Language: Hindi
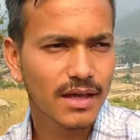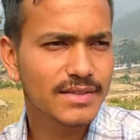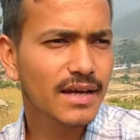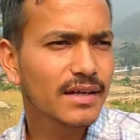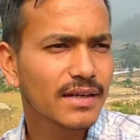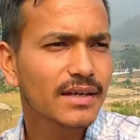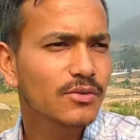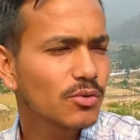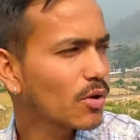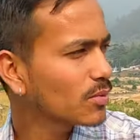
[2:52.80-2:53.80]
अच्छा कर रहे हैं
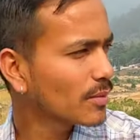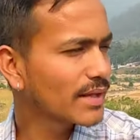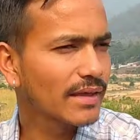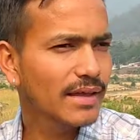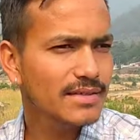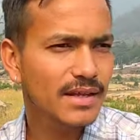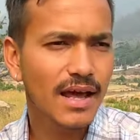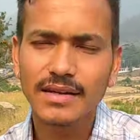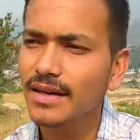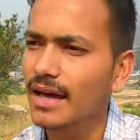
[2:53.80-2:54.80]
इनको बहुत बहुत बधाइयाँ
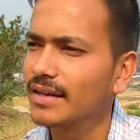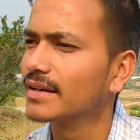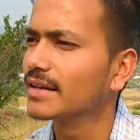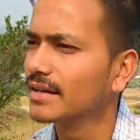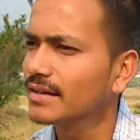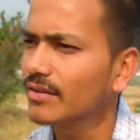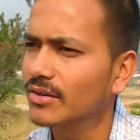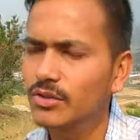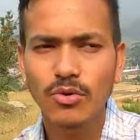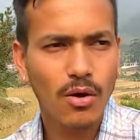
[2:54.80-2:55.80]
सराहनीय कार्य इनके लिए
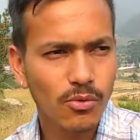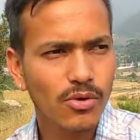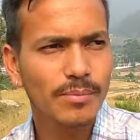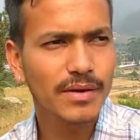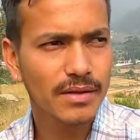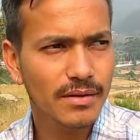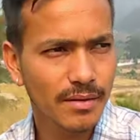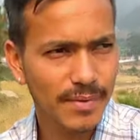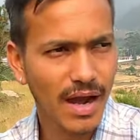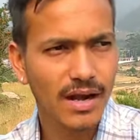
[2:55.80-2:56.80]
और युवाओं को अपने
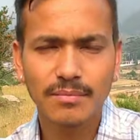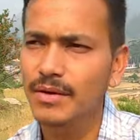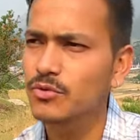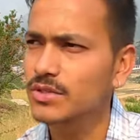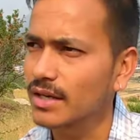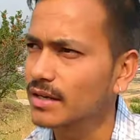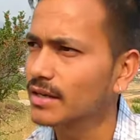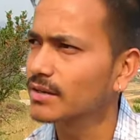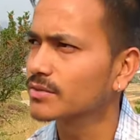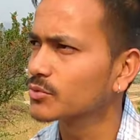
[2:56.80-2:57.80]
पहाड़ में कुछ
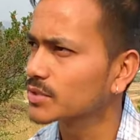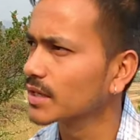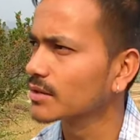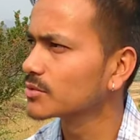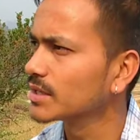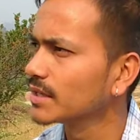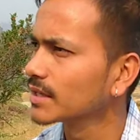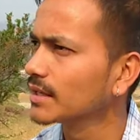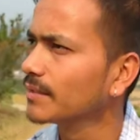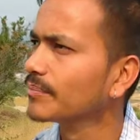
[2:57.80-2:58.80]
करने का कुछ कर गुजरने
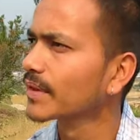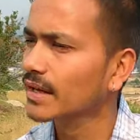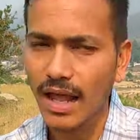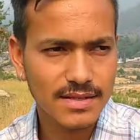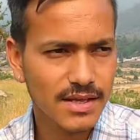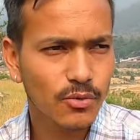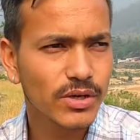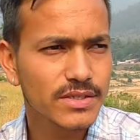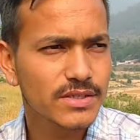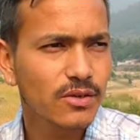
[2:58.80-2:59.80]
की लालसा
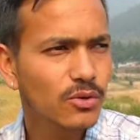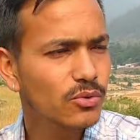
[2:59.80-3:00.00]
होनी चाहिए और